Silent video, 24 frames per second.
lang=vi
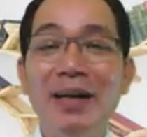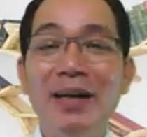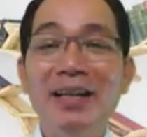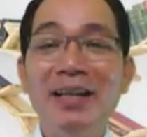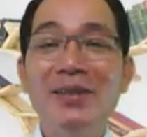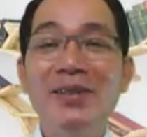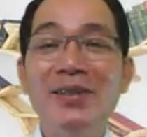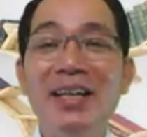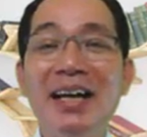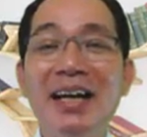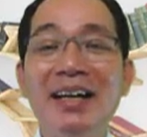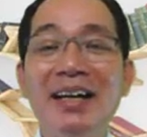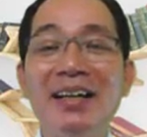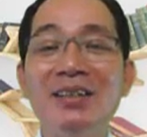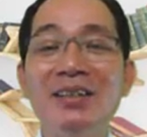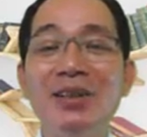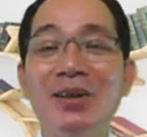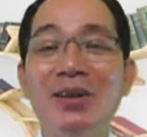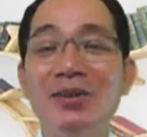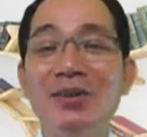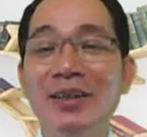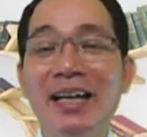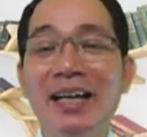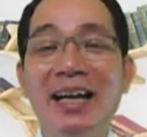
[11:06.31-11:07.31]
ban giá là
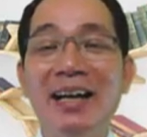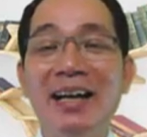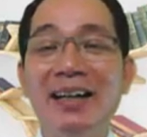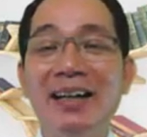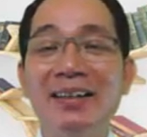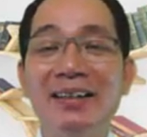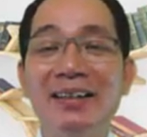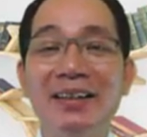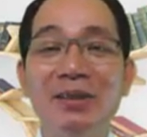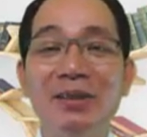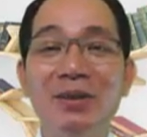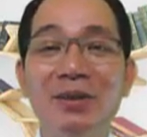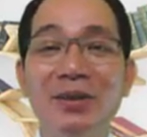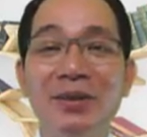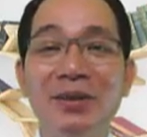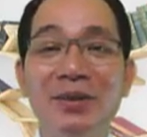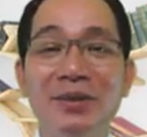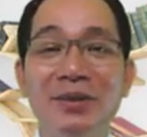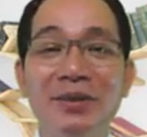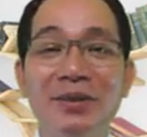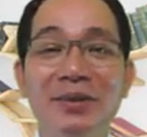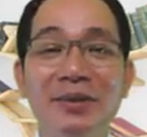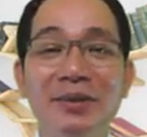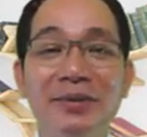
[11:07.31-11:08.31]
dọn nhà thế thôi
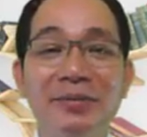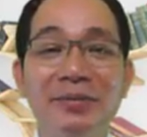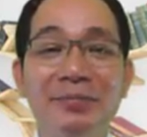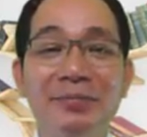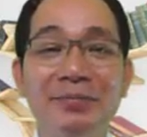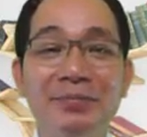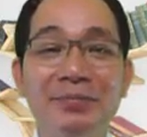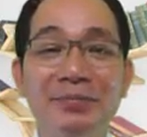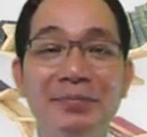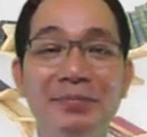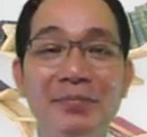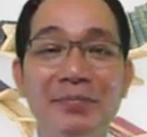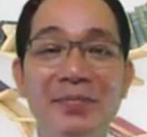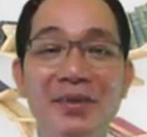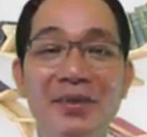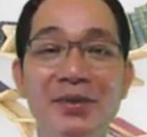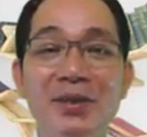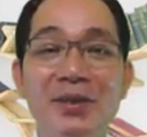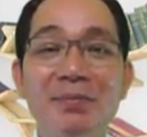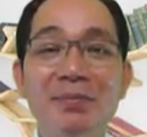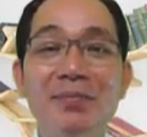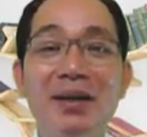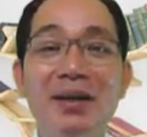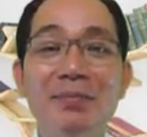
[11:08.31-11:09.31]

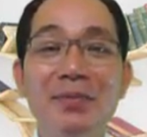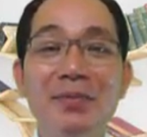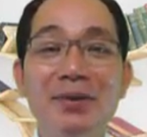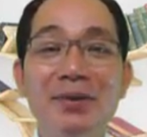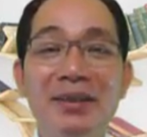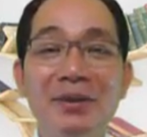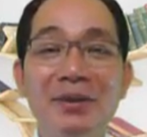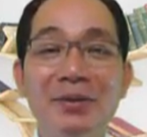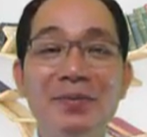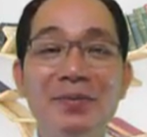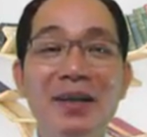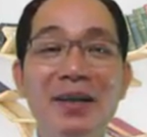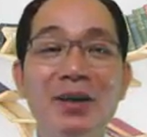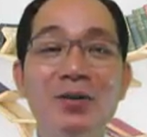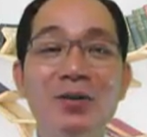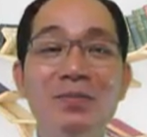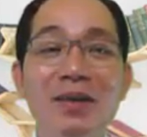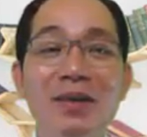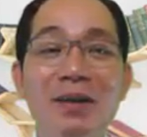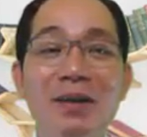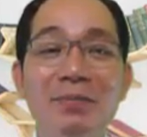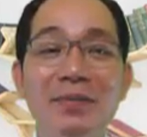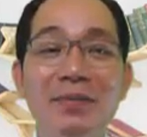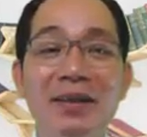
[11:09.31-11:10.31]
xin mời mọi người chúng ta
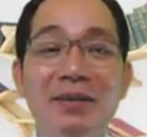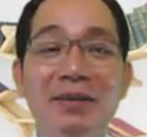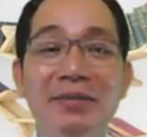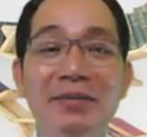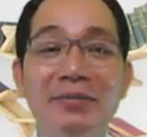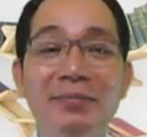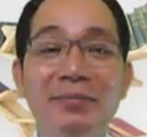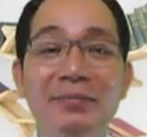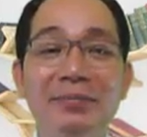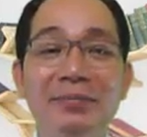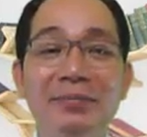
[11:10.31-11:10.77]
cùng đọc nào